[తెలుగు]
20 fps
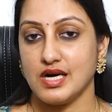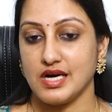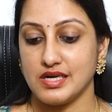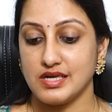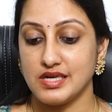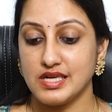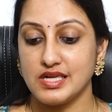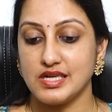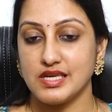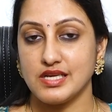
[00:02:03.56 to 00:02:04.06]

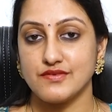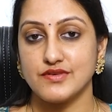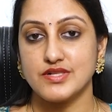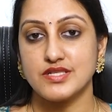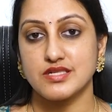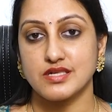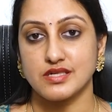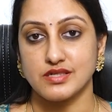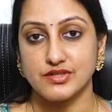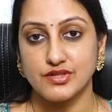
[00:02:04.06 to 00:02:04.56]
అన్ని
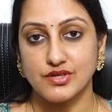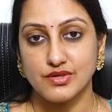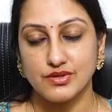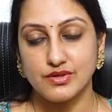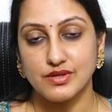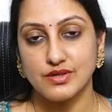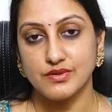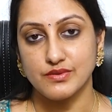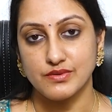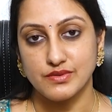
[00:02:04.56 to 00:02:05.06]
లెవెల్స్
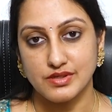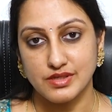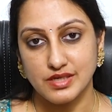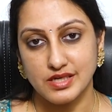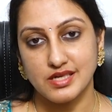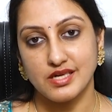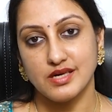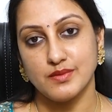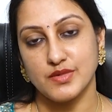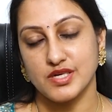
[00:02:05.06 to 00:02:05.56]
కంట్రోల్లో
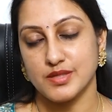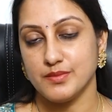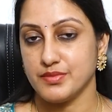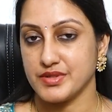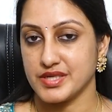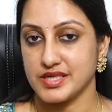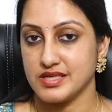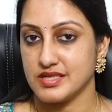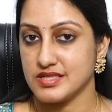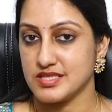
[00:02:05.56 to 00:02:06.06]
ఉండగా మనం
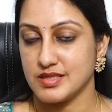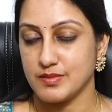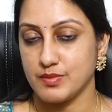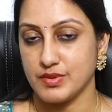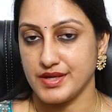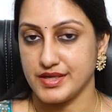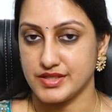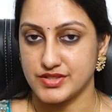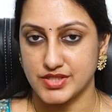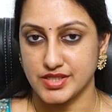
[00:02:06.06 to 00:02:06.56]
ప్రెగ్నెన్సీ
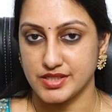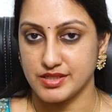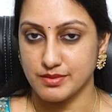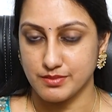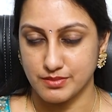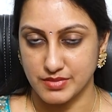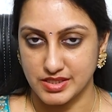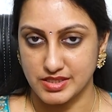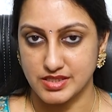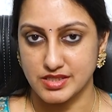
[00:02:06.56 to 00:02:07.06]
ప్లాన్ చేయడం
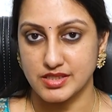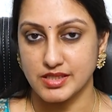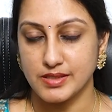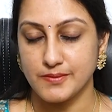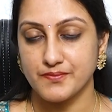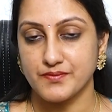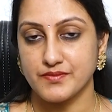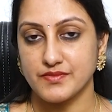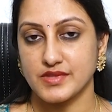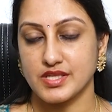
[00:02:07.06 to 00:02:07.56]
మంచిది
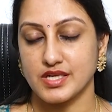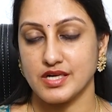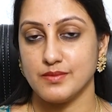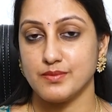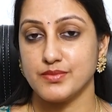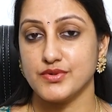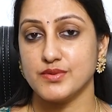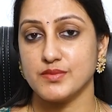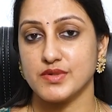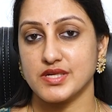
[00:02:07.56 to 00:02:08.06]

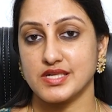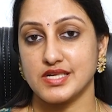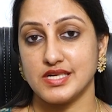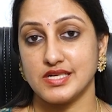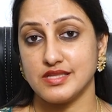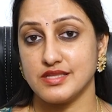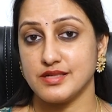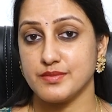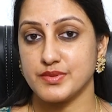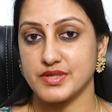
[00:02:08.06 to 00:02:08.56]
అప్పుడు మనకు
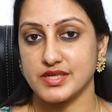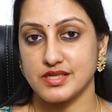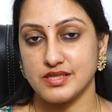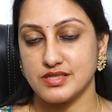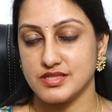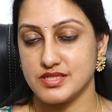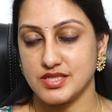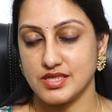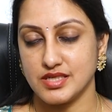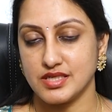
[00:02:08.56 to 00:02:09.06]
హెల్దీ
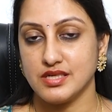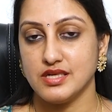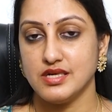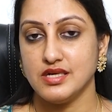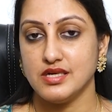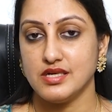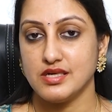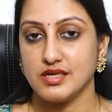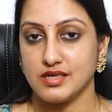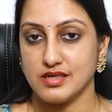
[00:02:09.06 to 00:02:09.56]
ప్రెగ్నెన్సీ
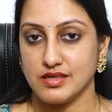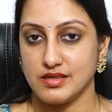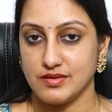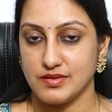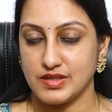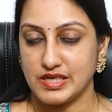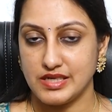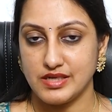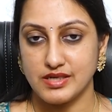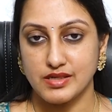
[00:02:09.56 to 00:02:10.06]

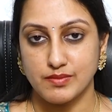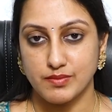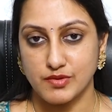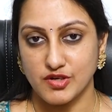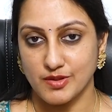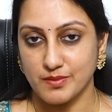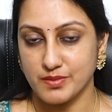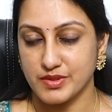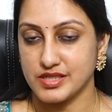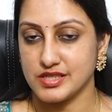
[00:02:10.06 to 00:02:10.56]
ఏ
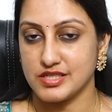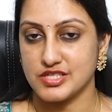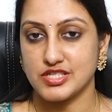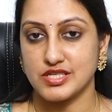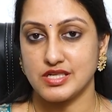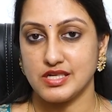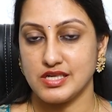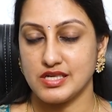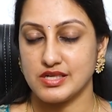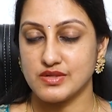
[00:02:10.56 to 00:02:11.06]

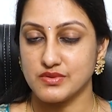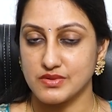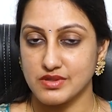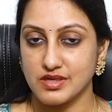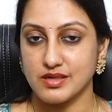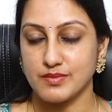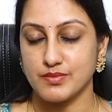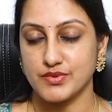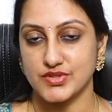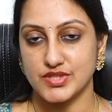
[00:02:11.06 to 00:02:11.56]
కాంప్లికేషన్
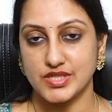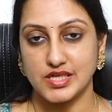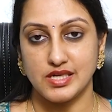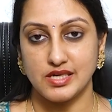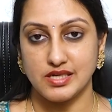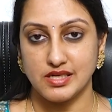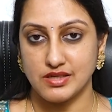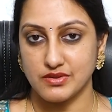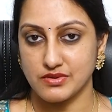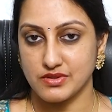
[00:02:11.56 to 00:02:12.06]
లేకుండా ప్రొసీడ్
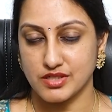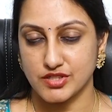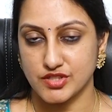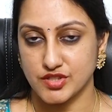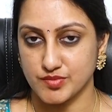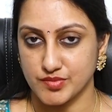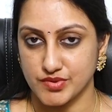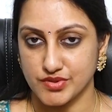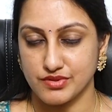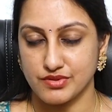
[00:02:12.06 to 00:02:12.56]
అయ్యే
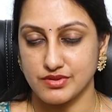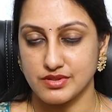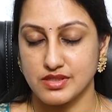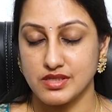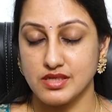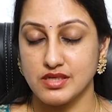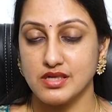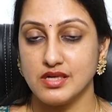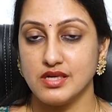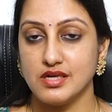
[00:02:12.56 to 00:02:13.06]
అవకాశం
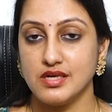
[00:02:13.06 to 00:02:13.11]
ఉంటుంది